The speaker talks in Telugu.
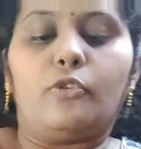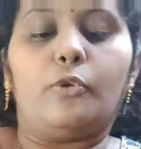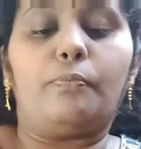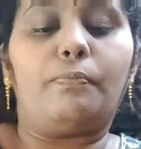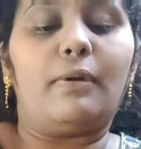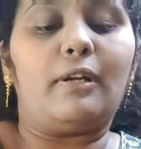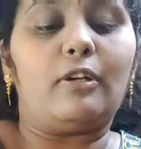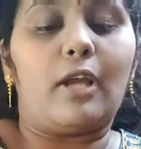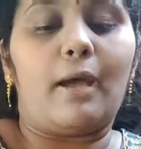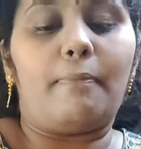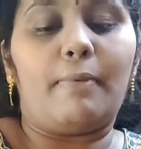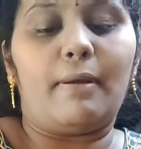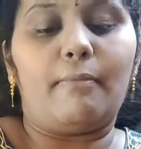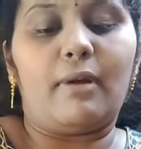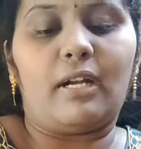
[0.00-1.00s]
సూపర్
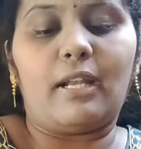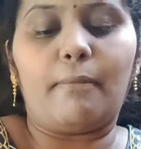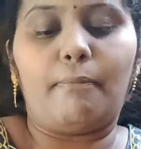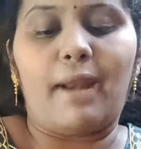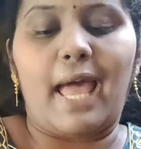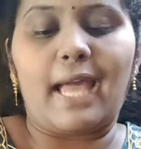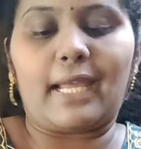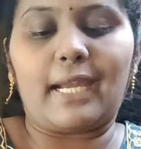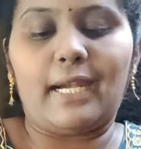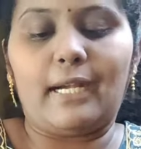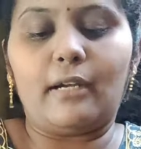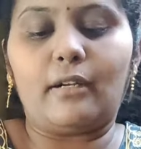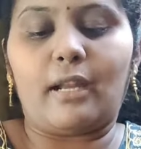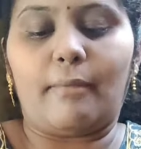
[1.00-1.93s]
టాప్ అనమాట బ్లాక్ అండ్